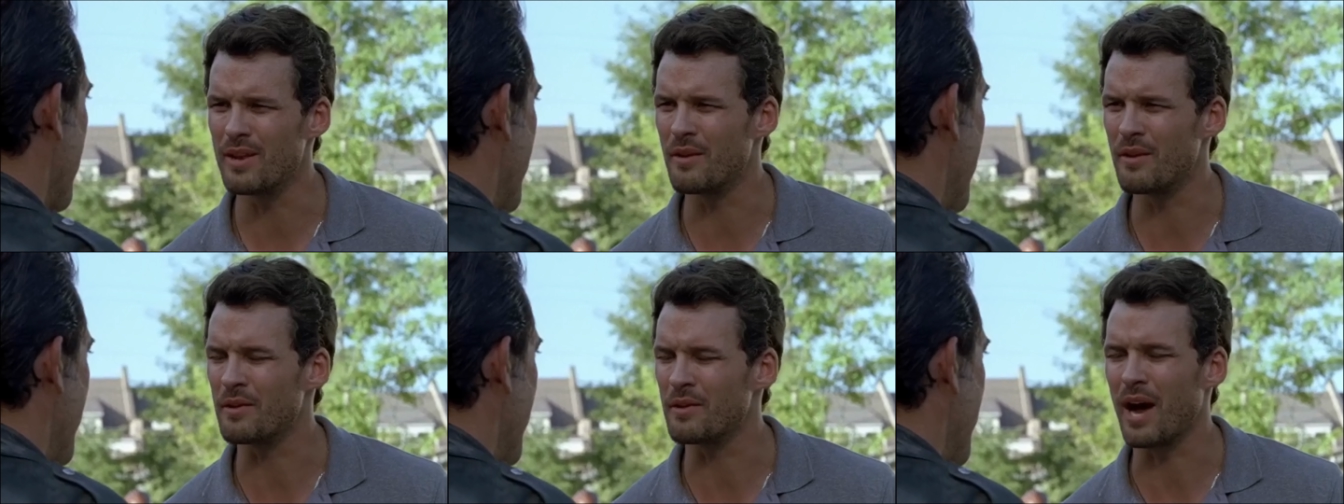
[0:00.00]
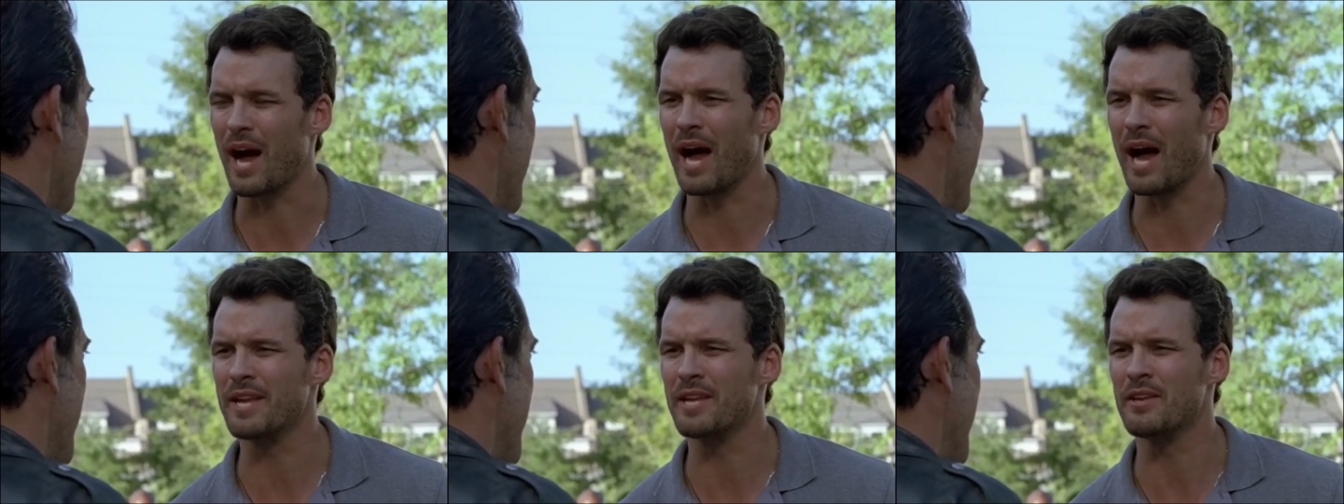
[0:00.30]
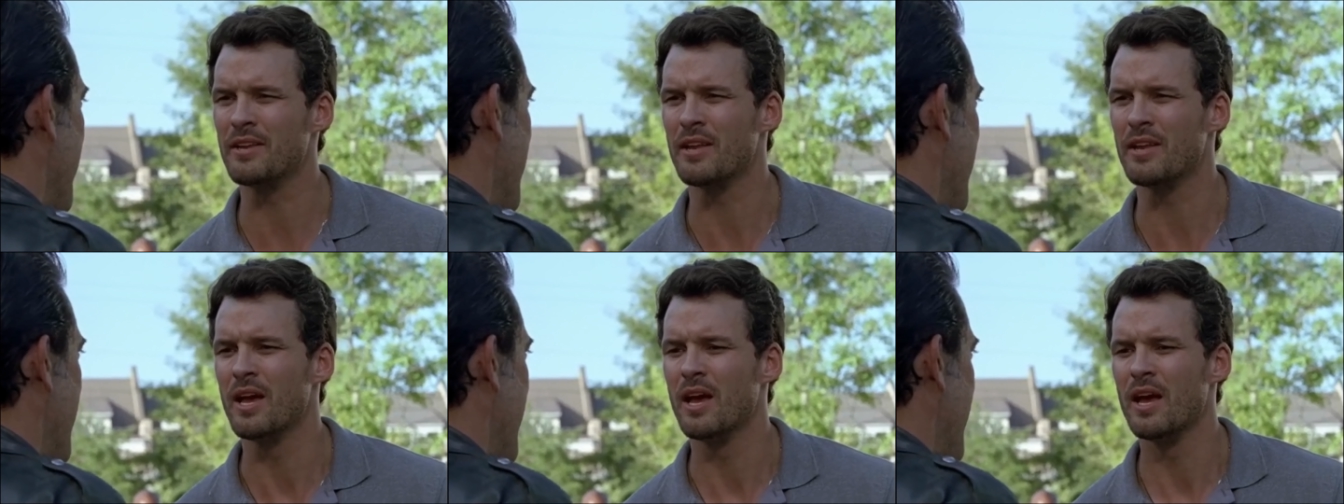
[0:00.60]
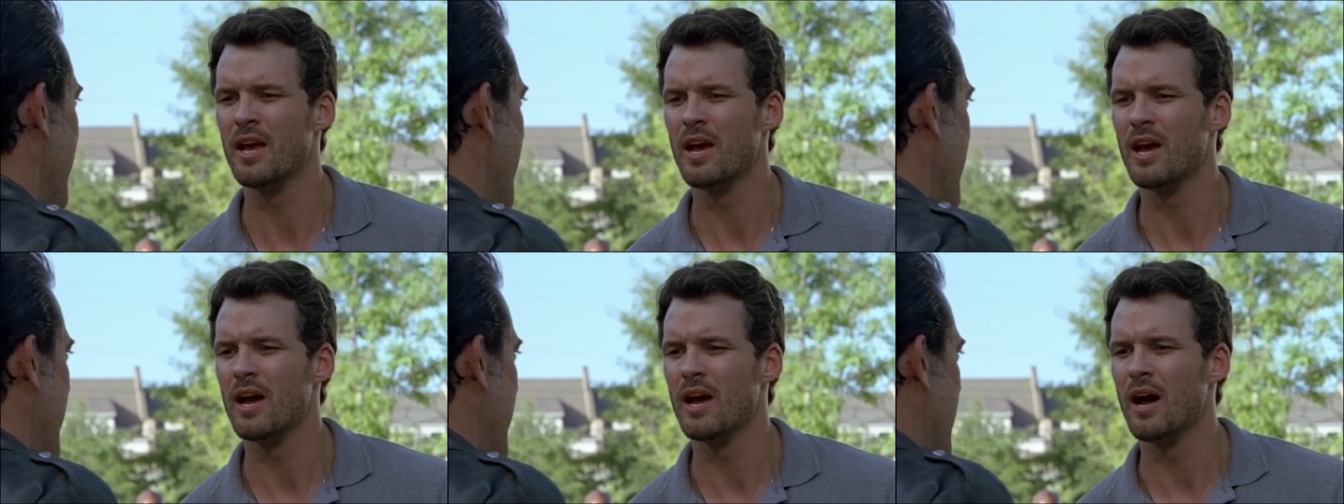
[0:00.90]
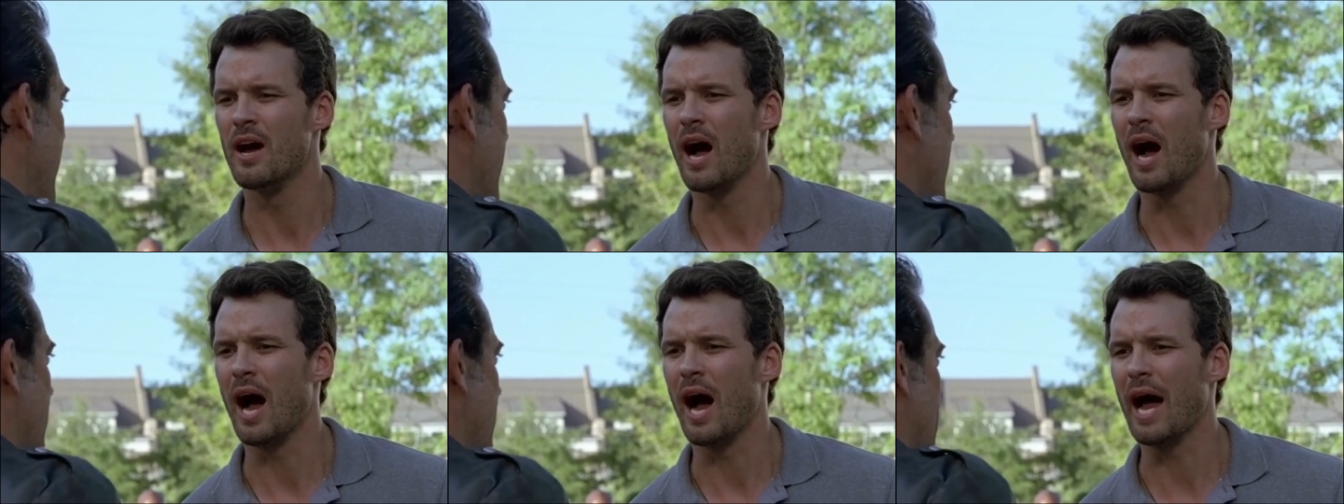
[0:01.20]
Cosa? No, no, no.
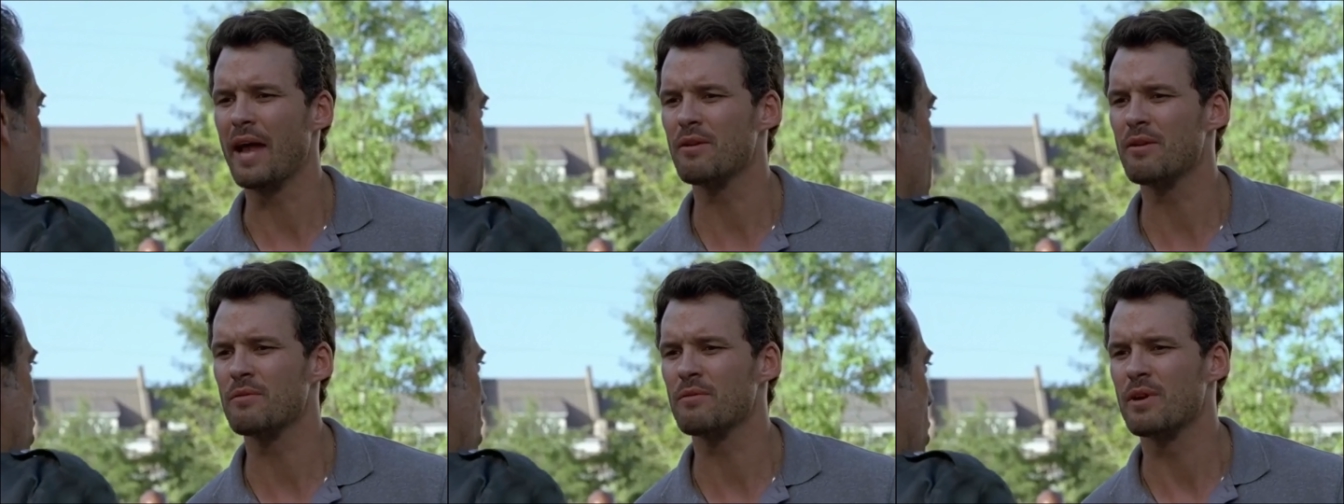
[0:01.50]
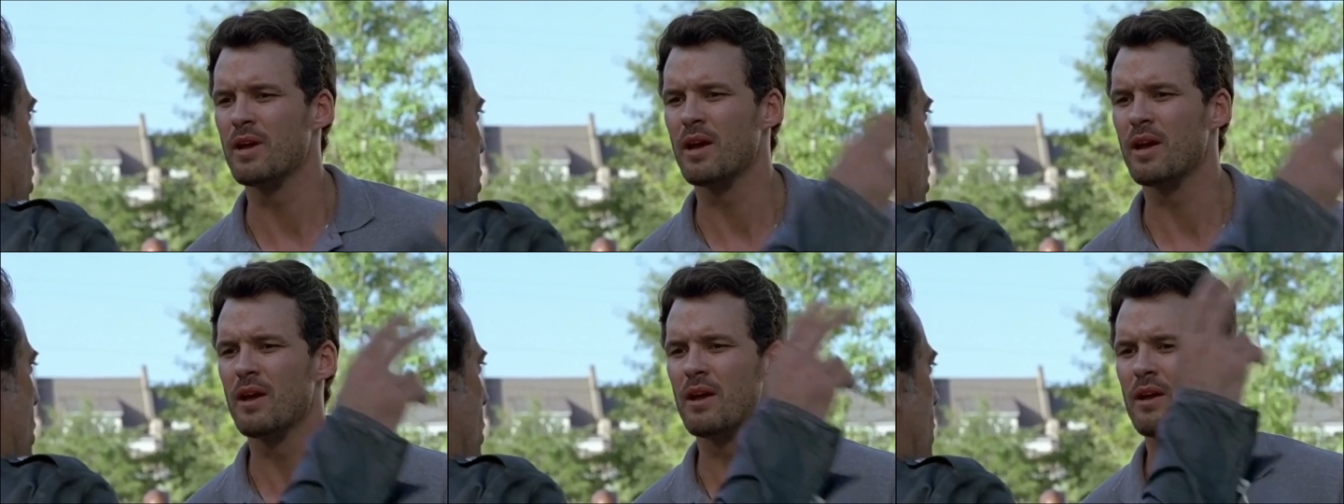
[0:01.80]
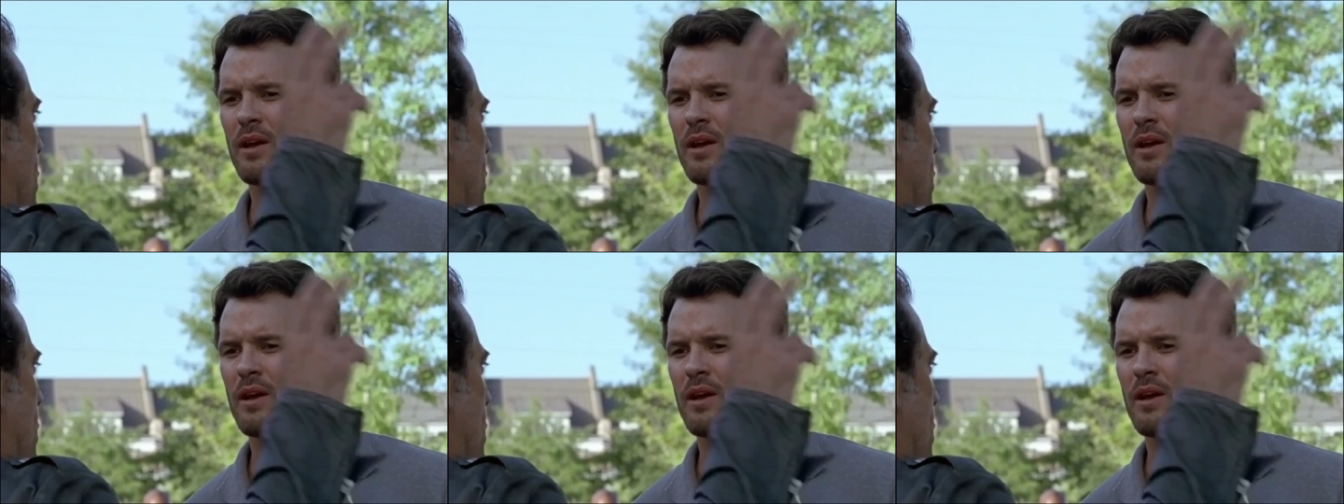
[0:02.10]
Io non...